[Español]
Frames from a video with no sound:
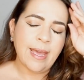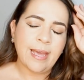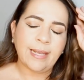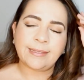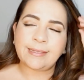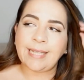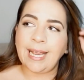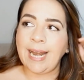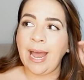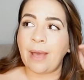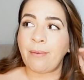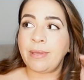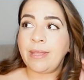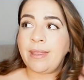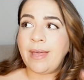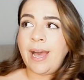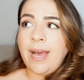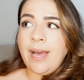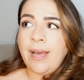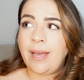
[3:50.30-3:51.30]
es que la
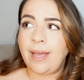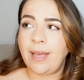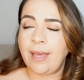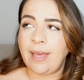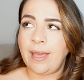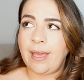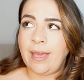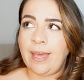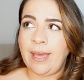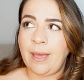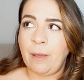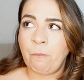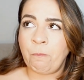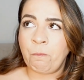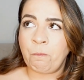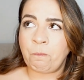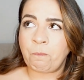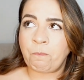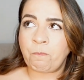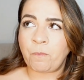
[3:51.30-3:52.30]
vida
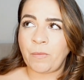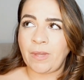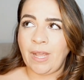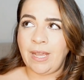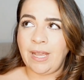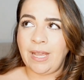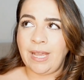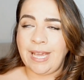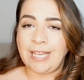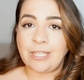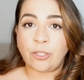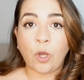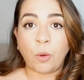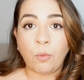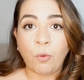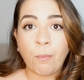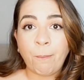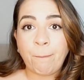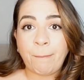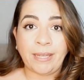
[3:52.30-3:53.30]
em, es
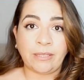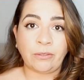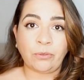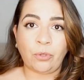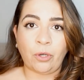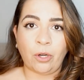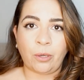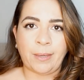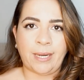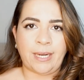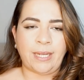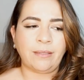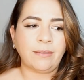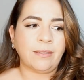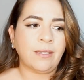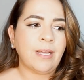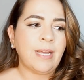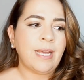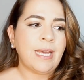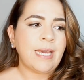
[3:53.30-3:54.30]
como un péndulo,
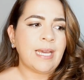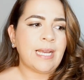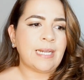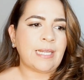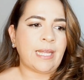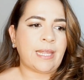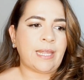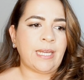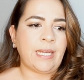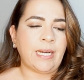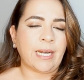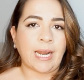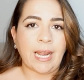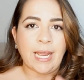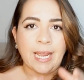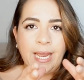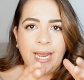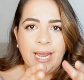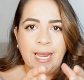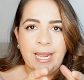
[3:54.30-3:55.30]
¿vale? Es decir,
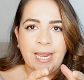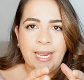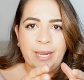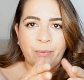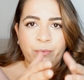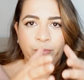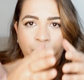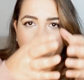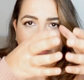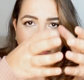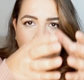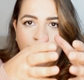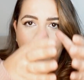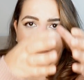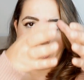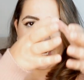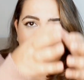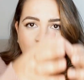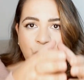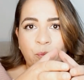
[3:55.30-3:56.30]
os eh, pues
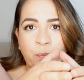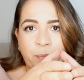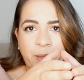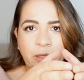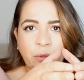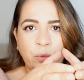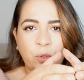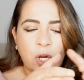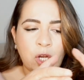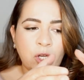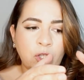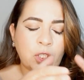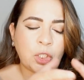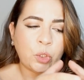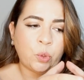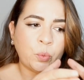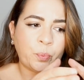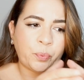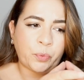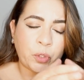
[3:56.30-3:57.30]
imagináis un péndulo,
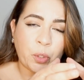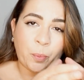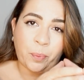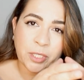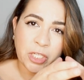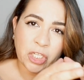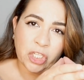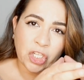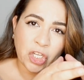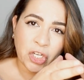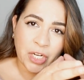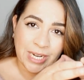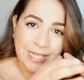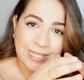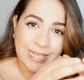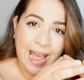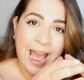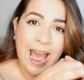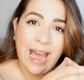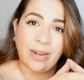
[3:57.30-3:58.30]
si tú te
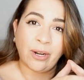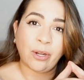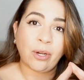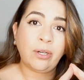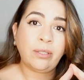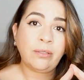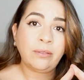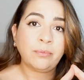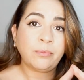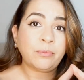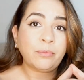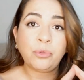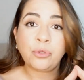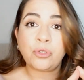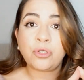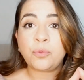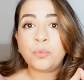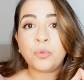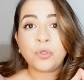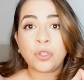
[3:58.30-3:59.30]
obsesionas algo,
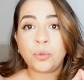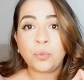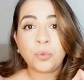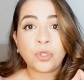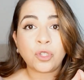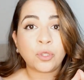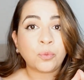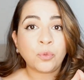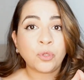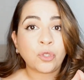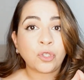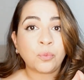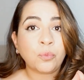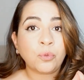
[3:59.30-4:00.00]
mucho, mucho, mucho, mucho,